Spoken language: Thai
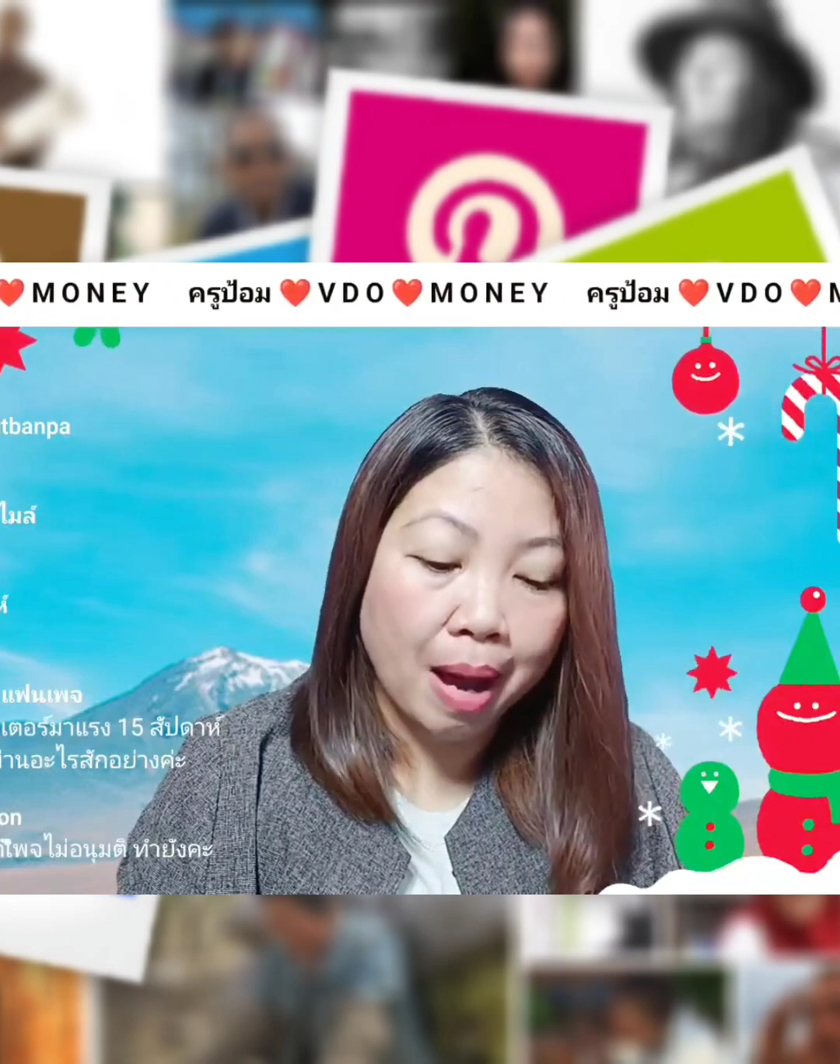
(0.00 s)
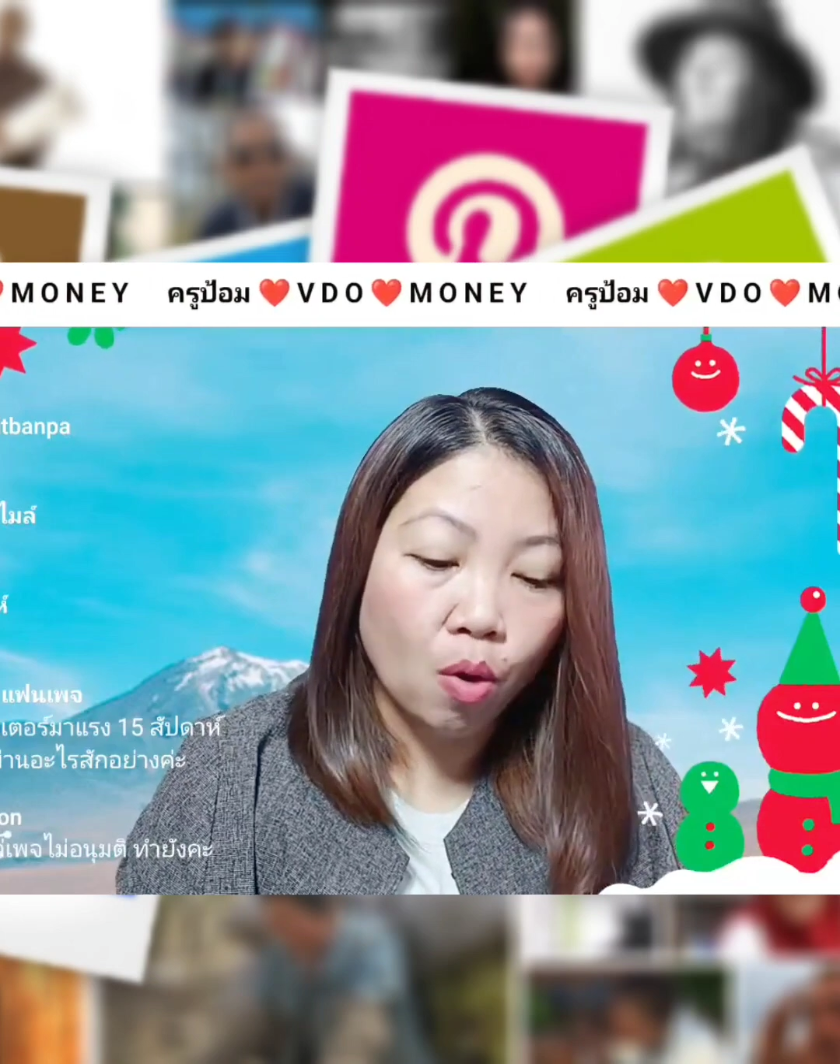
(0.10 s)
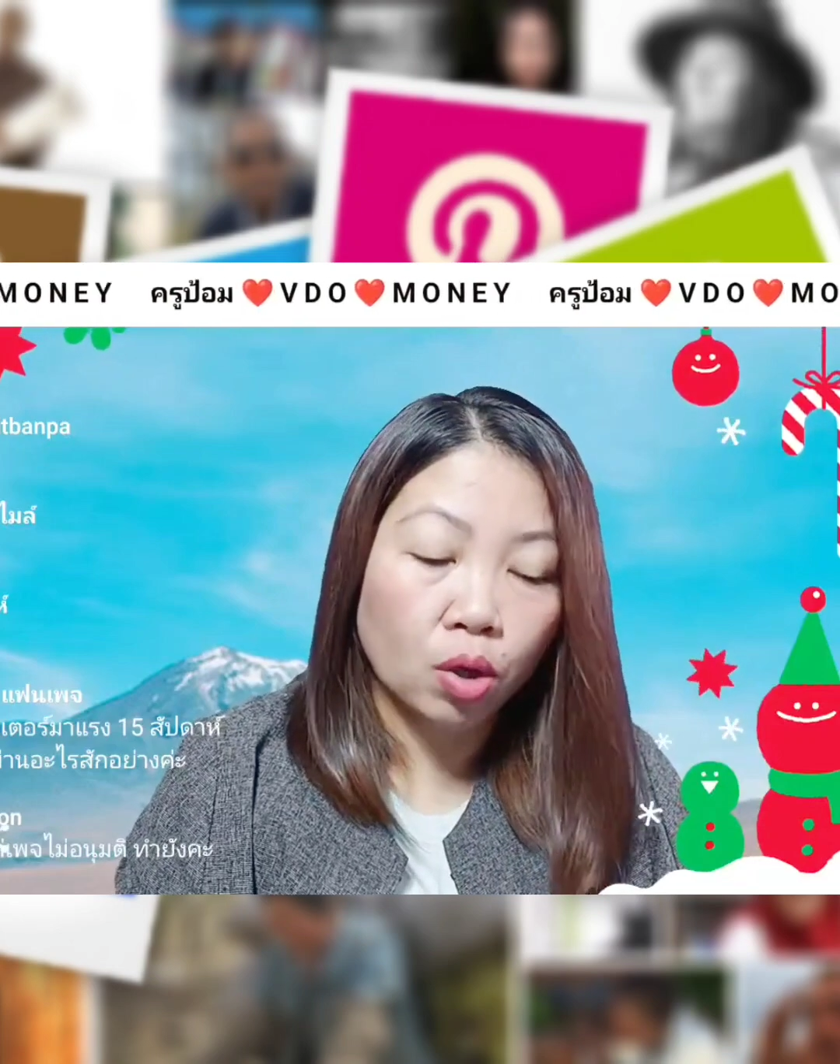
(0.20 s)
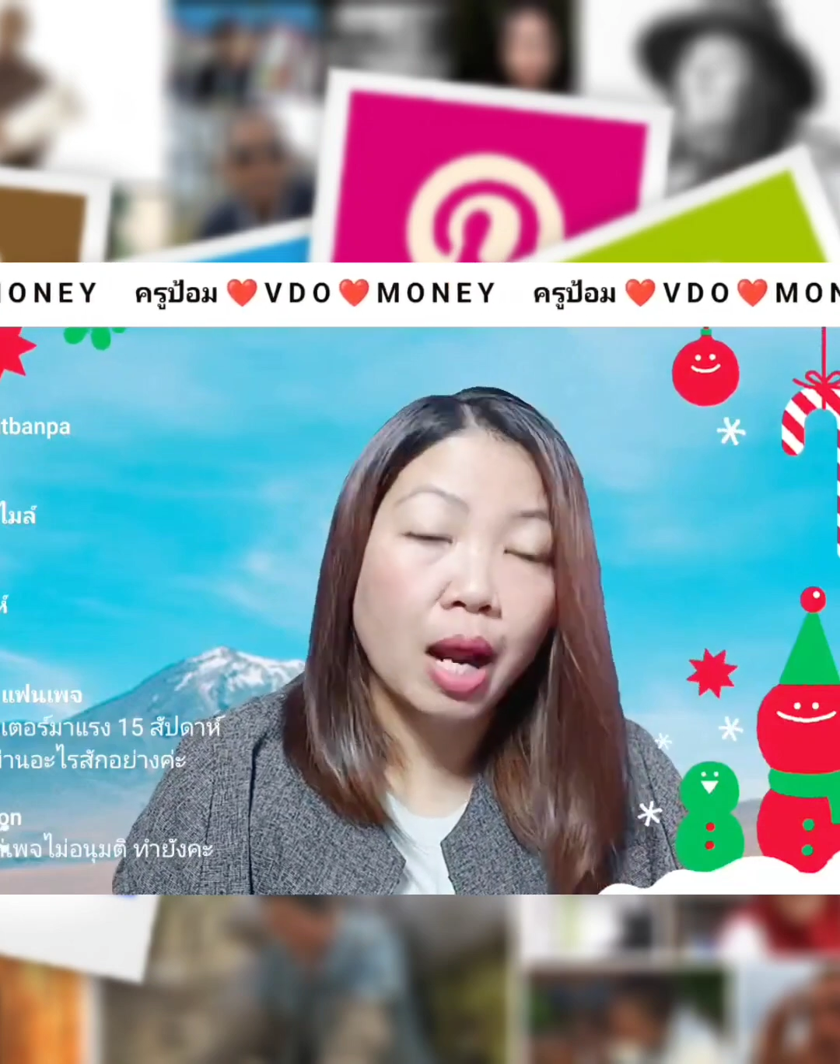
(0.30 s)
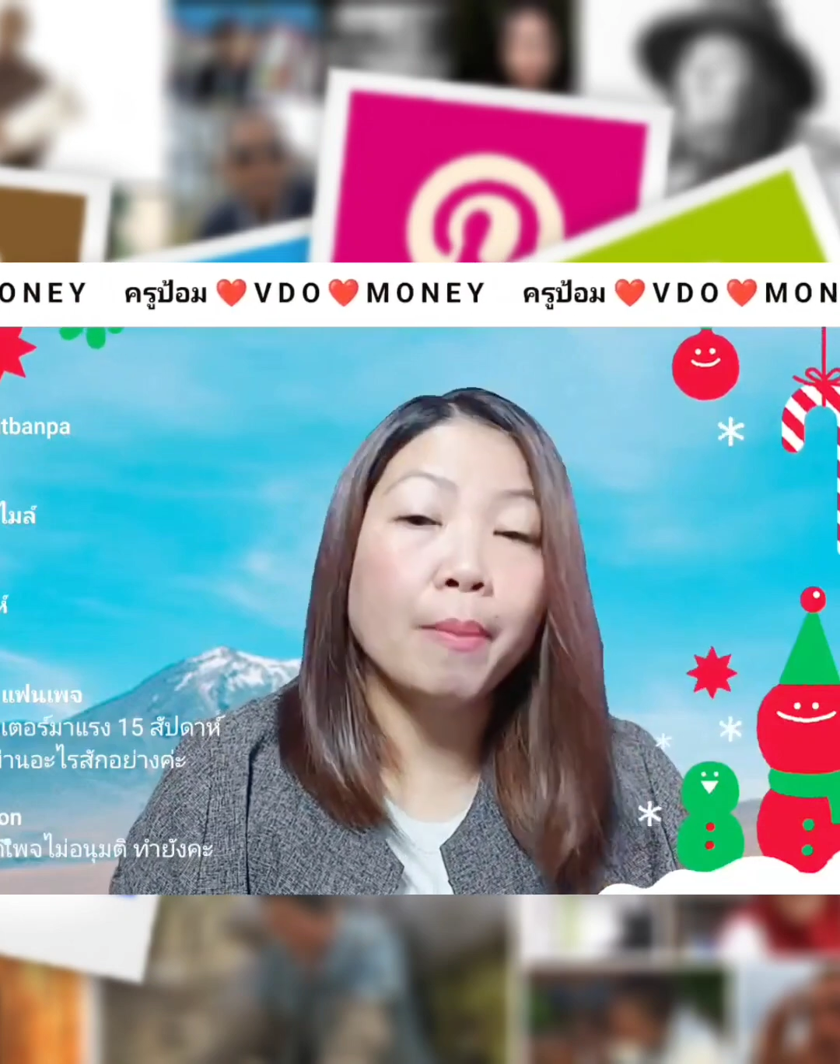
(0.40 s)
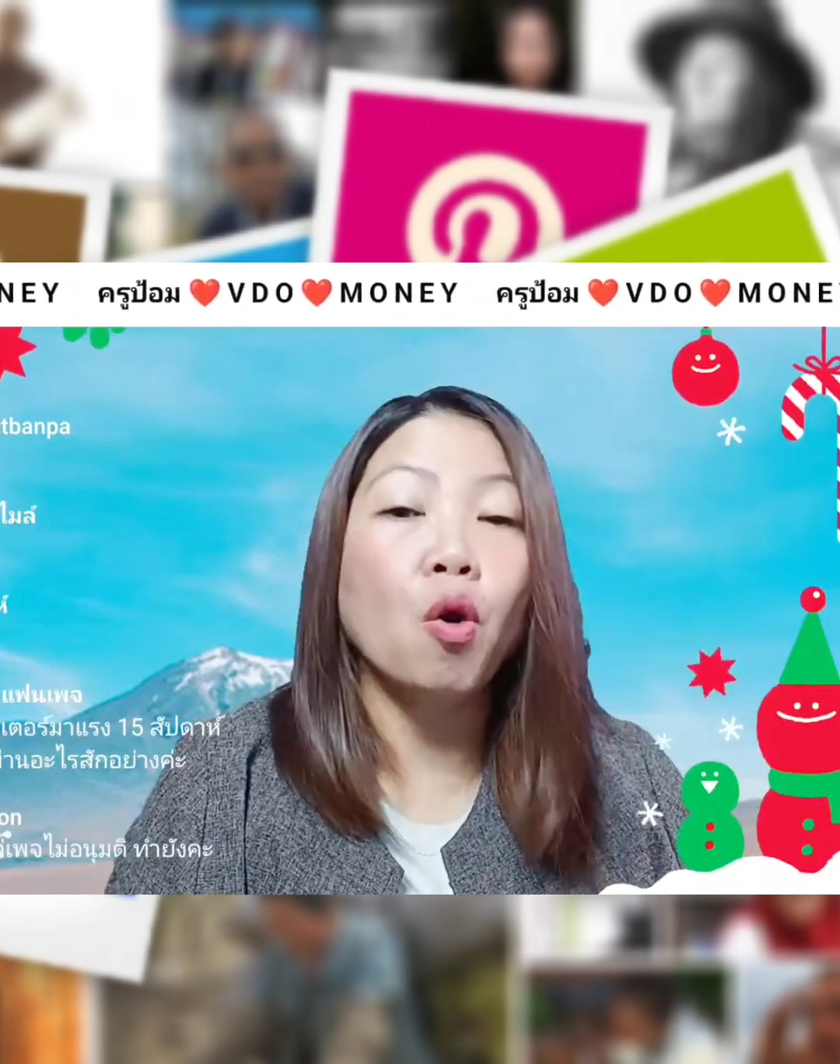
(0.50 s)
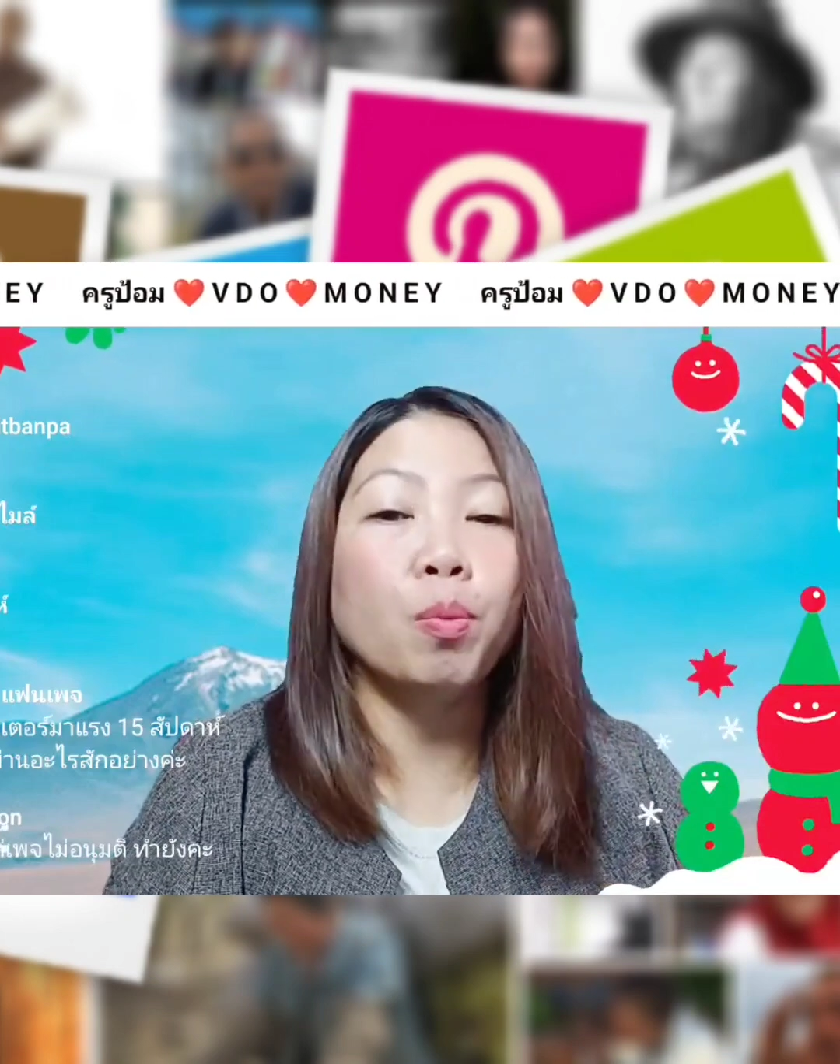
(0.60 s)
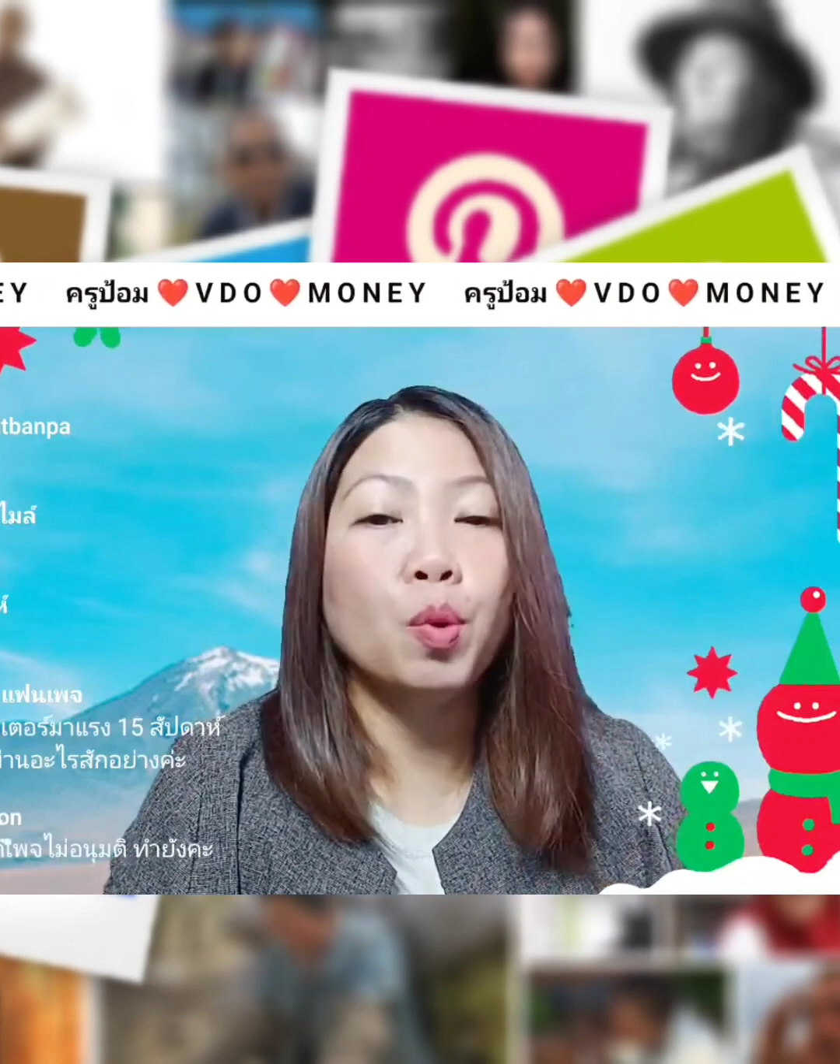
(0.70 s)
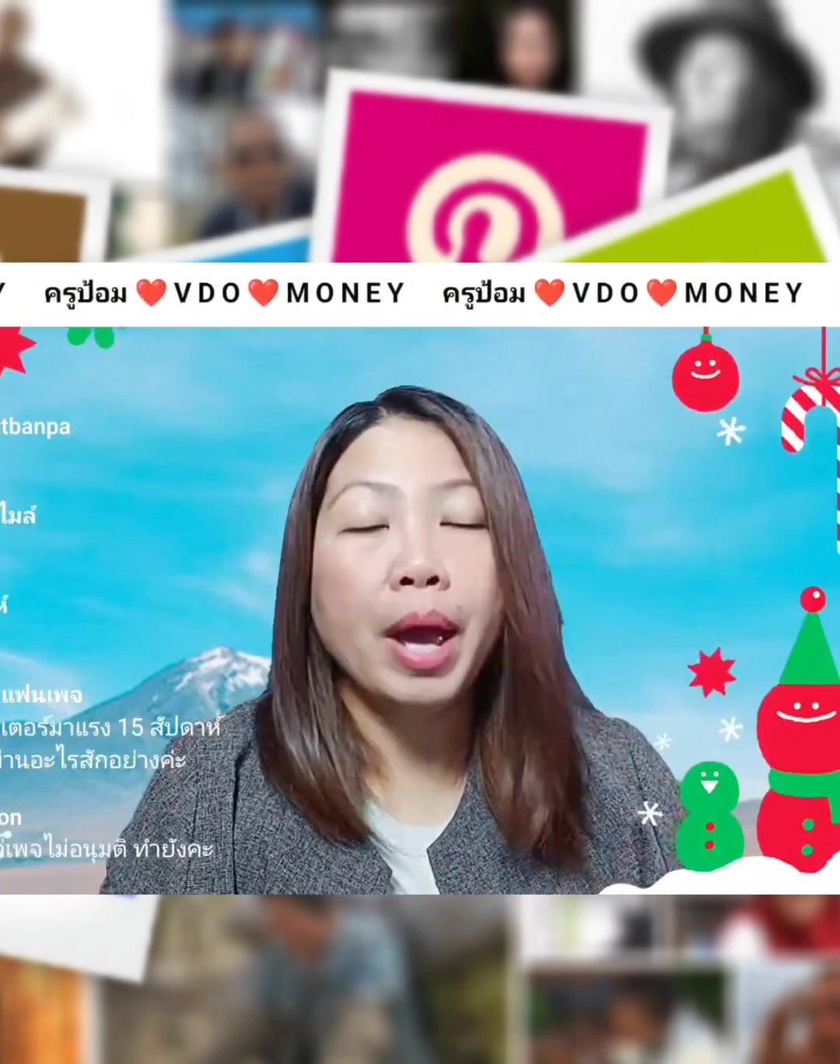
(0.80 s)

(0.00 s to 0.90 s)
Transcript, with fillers: บางคนทำครบ